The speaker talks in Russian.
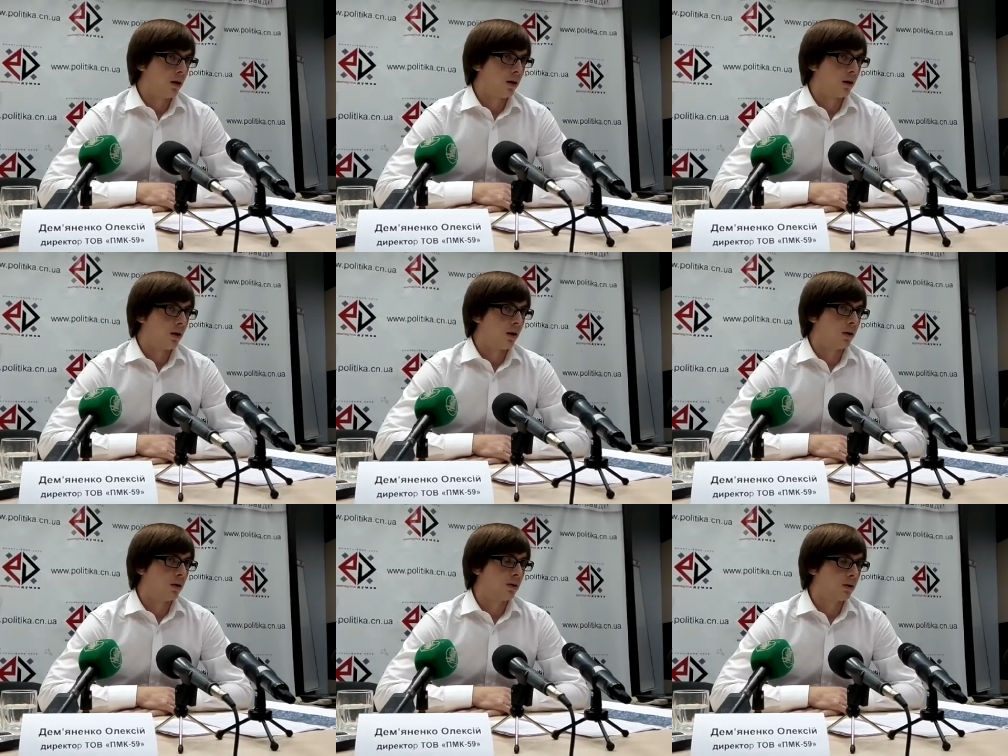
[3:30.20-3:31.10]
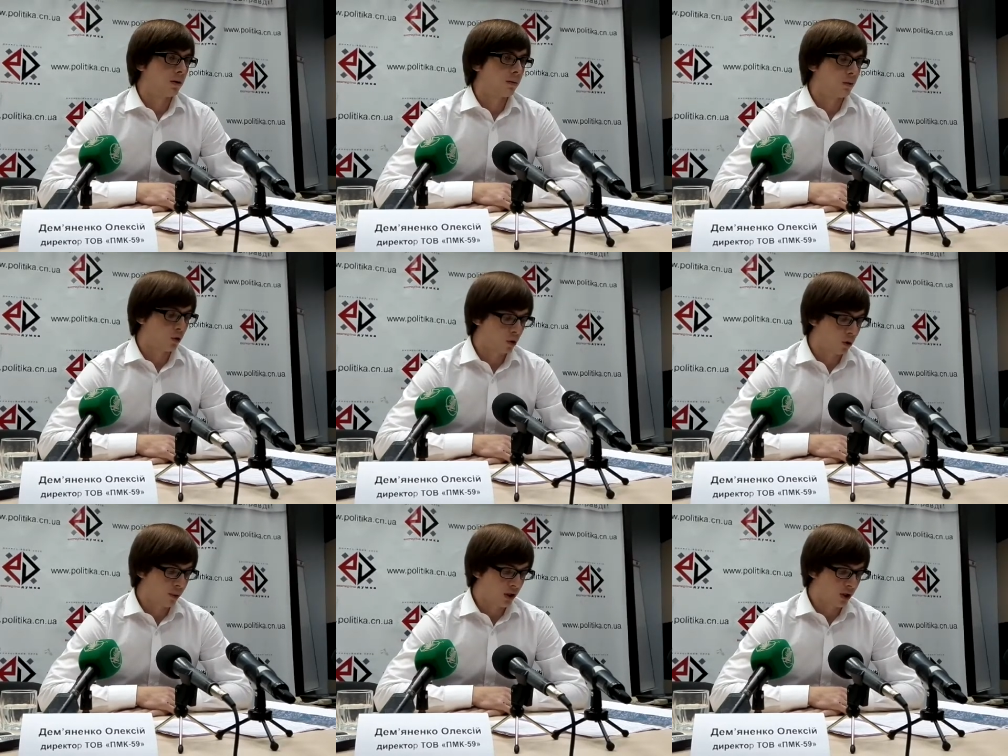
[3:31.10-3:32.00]
А, что
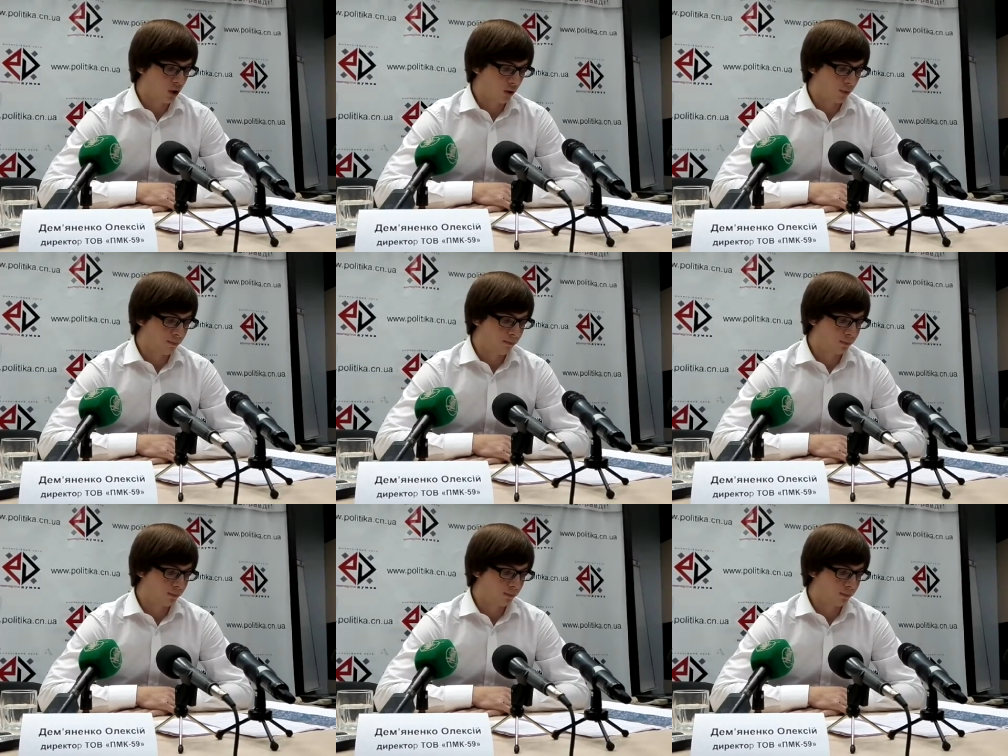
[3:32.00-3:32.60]
же произошло?